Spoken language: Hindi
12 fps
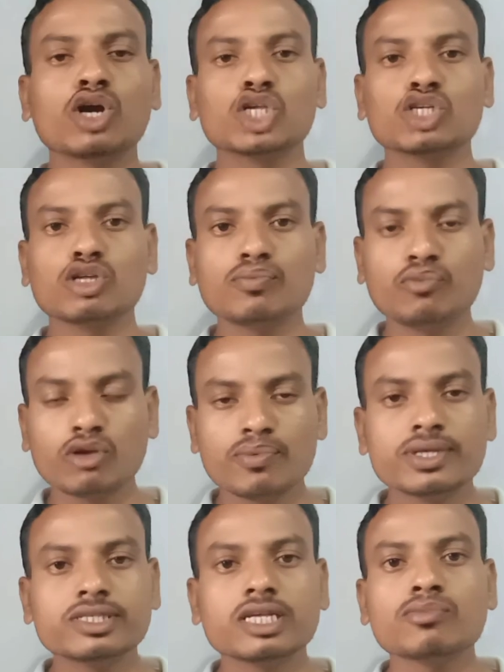क्योंकि दोस्तों
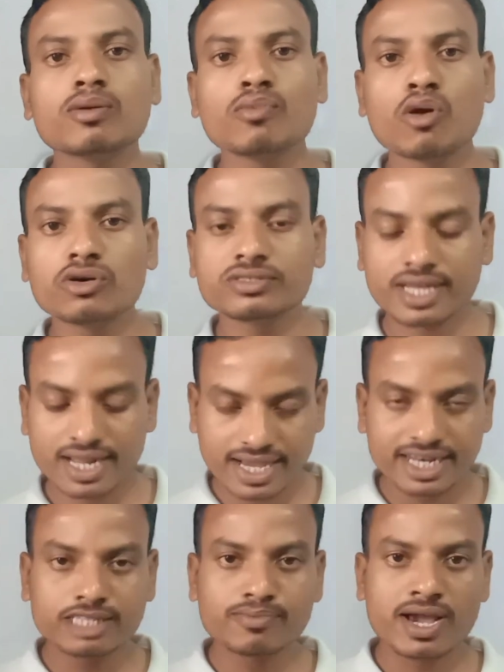पूर्वी सिंहभूम में बहुत सारे
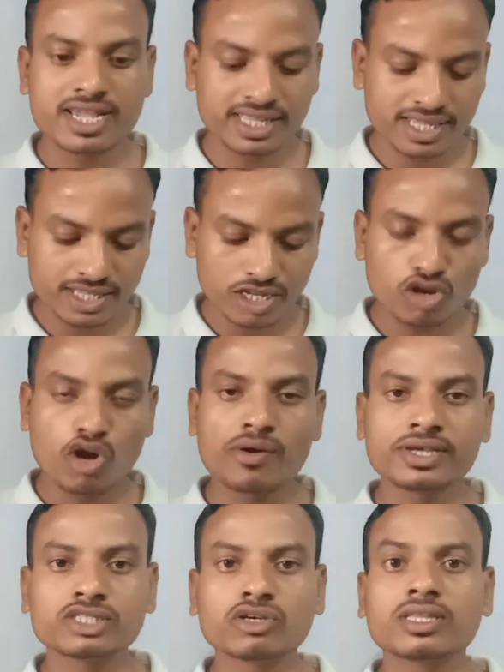खनिज पाए जाते हैं जैसे
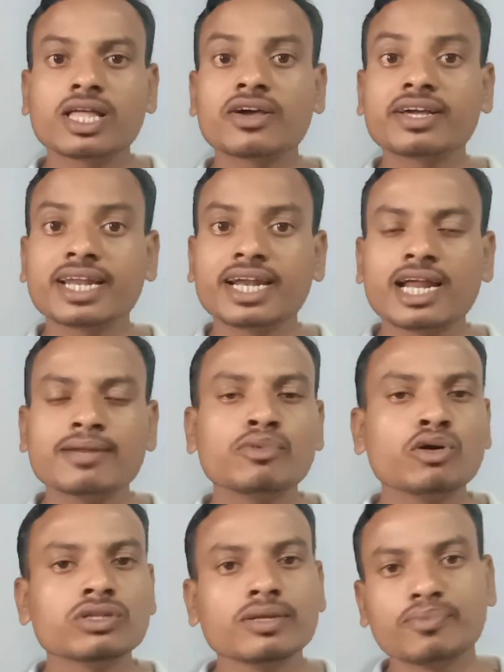लॉएस होता है ग्रेनाइट
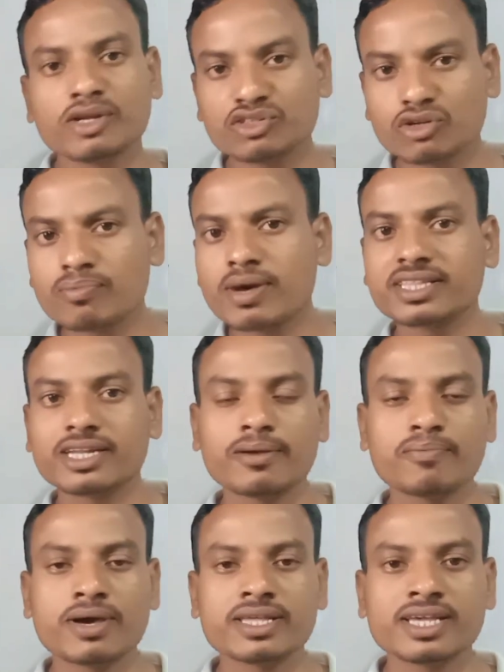बहुत ही प्रचुर
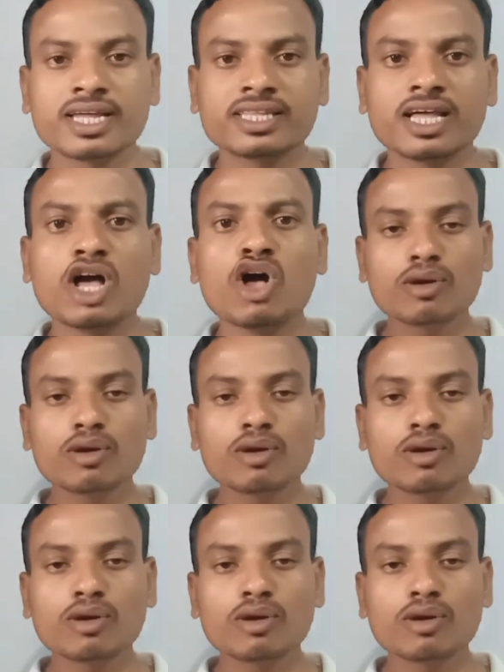मात्रा में पाया जाता है